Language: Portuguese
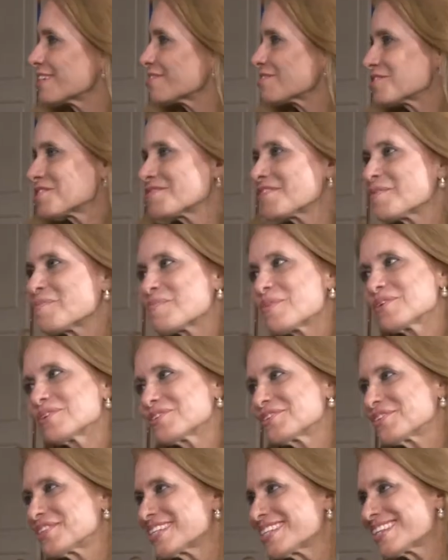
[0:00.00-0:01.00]
e eu tive a
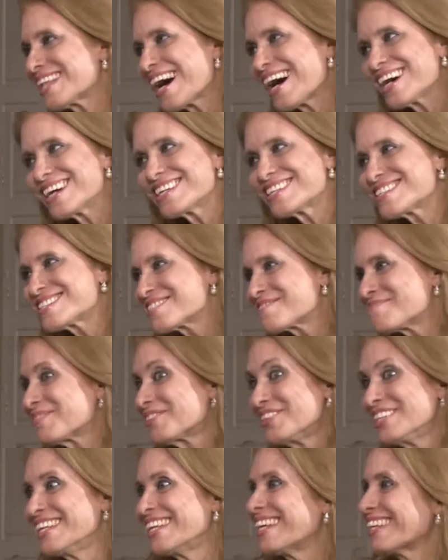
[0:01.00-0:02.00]
oportunidade
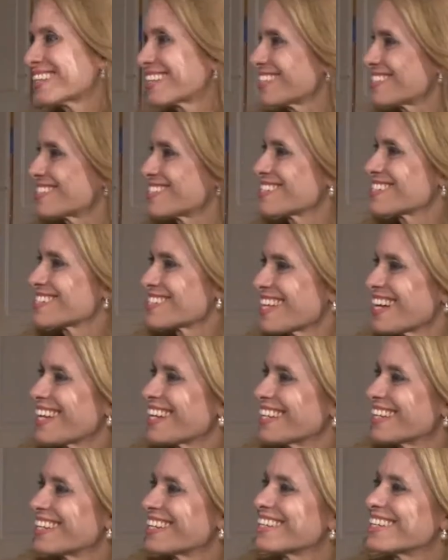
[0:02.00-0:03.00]
bonita de
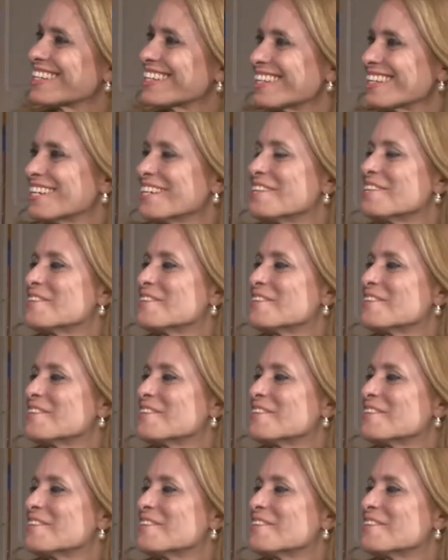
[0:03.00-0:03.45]
estar ali